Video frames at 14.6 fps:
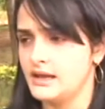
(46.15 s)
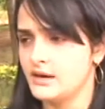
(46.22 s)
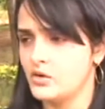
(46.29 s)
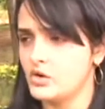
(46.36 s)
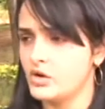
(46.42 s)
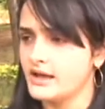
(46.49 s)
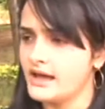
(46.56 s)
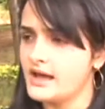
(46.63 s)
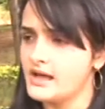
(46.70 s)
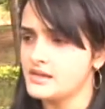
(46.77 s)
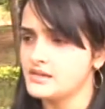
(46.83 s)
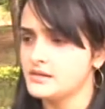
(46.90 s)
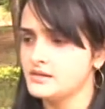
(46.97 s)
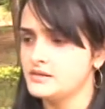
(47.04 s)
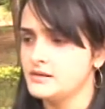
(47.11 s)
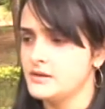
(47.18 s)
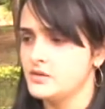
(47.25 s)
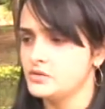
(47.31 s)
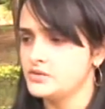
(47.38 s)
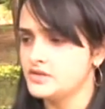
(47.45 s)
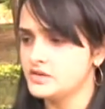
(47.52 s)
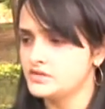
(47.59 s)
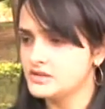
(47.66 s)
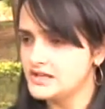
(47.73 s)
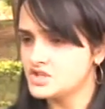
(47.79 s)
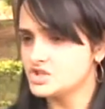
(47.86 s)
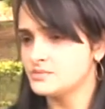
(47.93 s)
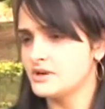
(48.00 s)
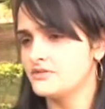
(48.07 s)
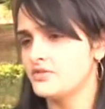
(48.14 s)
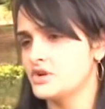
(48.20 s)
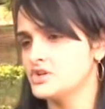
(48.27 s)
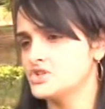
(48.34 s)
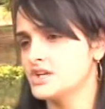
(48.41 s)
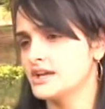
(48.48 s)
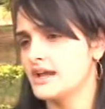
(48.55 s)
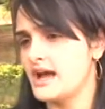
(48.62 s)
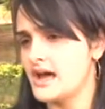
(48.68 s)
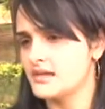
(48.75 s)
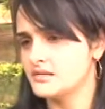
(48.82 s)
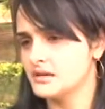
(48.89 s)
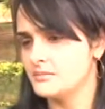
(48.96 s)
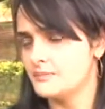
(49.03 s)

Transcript: colocassem os seus lixos para fora de casa,